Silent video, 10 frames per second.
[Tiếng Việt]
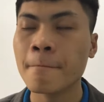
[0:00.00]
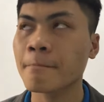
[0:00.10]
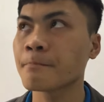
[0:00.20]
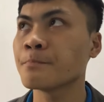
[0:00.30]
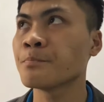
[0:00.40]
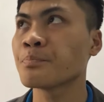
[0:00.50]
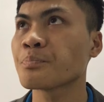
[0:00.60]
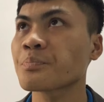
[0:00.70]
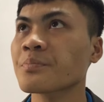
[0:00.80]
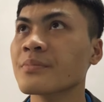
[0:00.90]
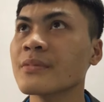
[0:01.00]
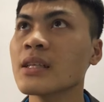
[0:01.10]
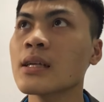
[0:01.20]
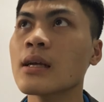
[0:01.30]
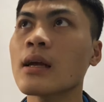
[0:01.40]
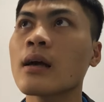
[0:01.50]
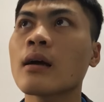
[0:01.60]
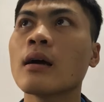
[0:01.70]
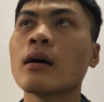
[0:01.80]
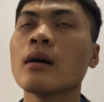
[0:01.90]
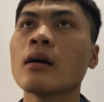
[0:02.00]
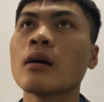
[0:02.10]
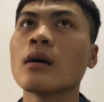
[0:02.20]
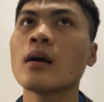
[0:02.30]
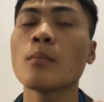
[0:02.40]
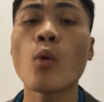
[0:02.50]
um, uh,